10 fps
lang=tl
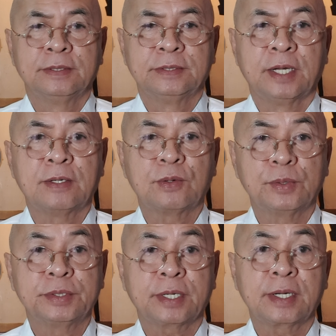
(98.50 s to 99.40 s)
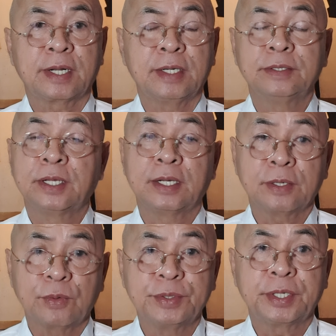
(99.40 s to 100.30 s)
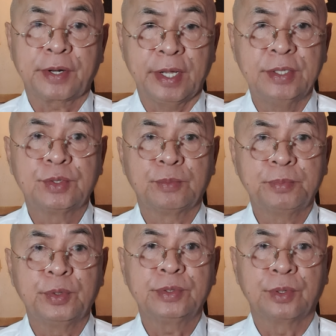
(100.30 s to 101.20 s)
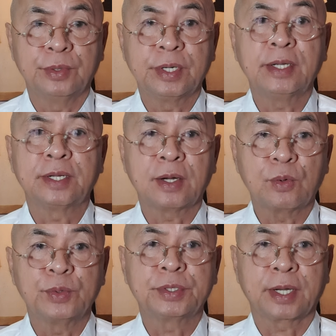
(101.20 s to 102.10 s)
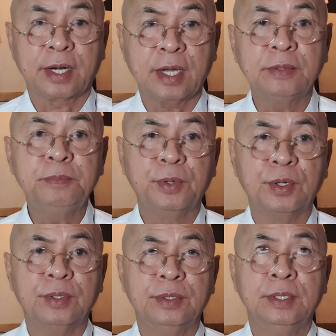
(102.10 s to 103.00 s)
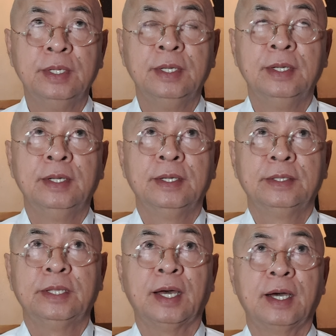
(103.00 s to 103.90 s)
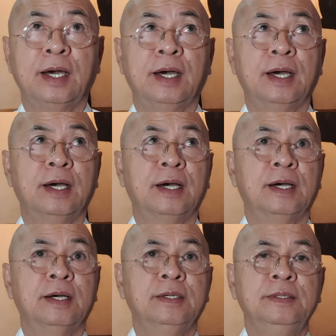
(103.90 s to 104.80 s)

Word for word: na, consacra- na consecration po ito, na nakonsagrahan po ng, uh,